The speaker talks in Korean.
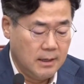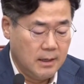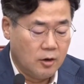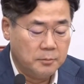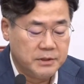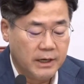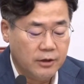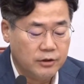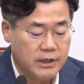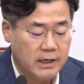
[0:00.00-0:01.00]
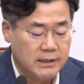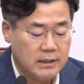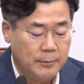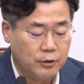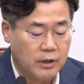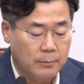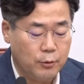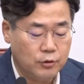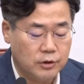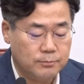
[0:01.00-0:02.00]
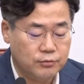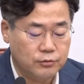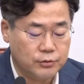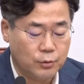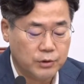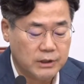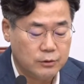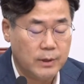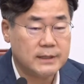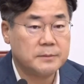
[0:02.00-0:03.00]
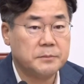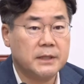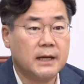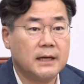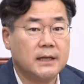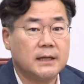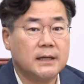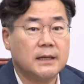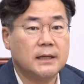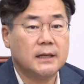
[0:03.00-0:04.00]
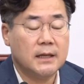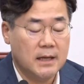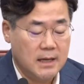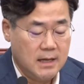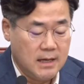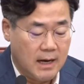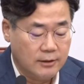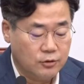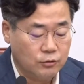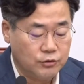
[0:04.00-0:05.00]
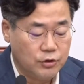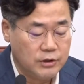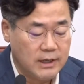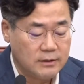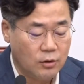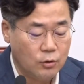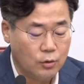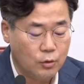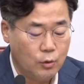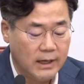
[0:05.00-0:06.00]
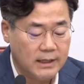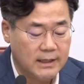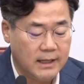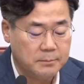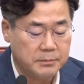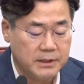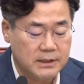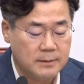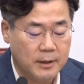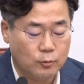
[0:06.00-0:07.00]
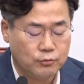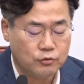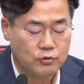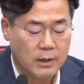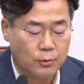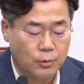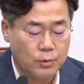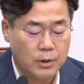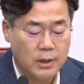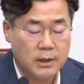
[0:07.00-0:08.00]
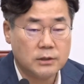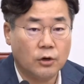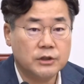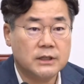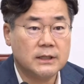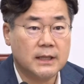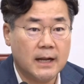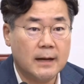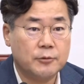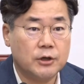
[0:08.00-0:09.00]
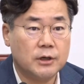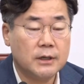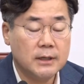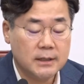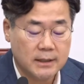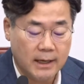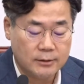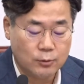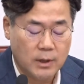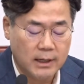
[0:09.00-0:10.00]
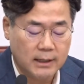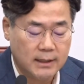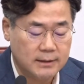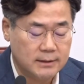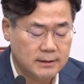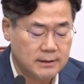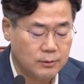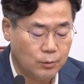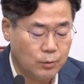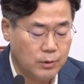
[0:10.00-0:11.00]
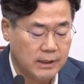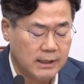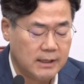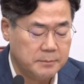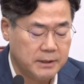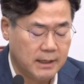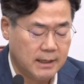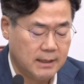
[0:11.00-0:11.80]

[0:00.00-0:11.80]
검찰이 어제 이재명 대표를 불구속 기소했습니다. 강서구청장 선거로 확인된 민심에도 불구하고 정치 탄압을 계속하겠다는 뜻으로 읽힙니다.